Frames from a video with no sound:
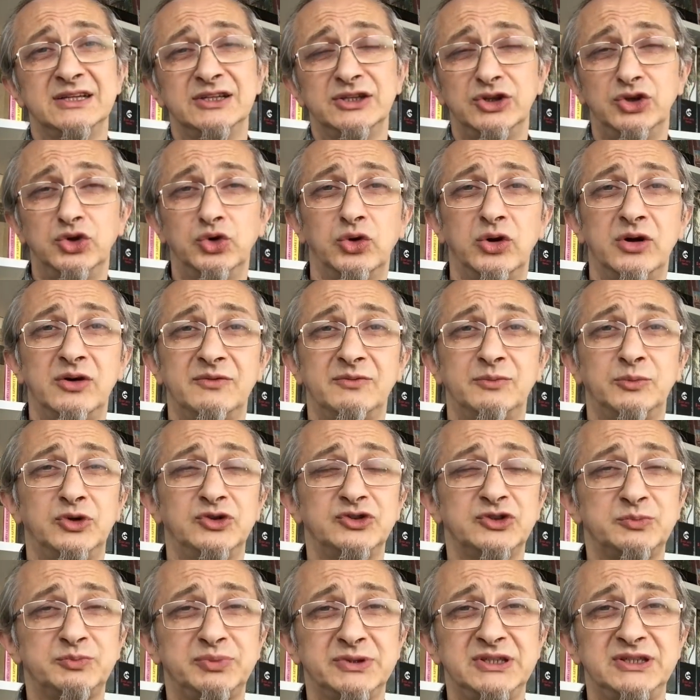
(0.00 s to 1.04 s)
но
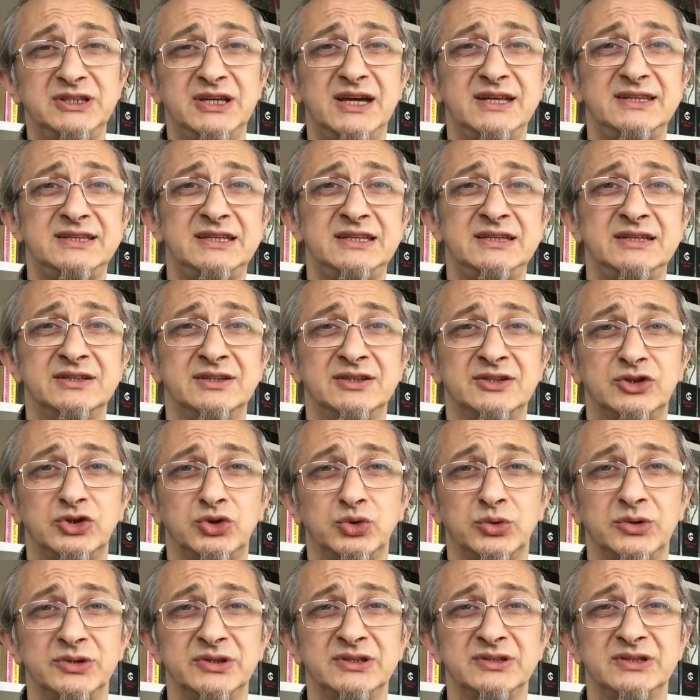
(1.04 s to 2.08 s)
может принять и
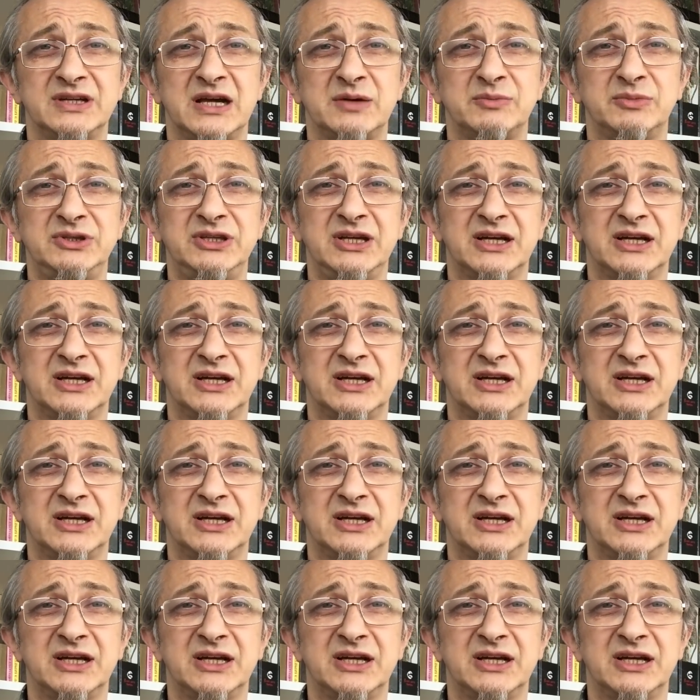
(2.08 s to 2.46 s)
тон как бы,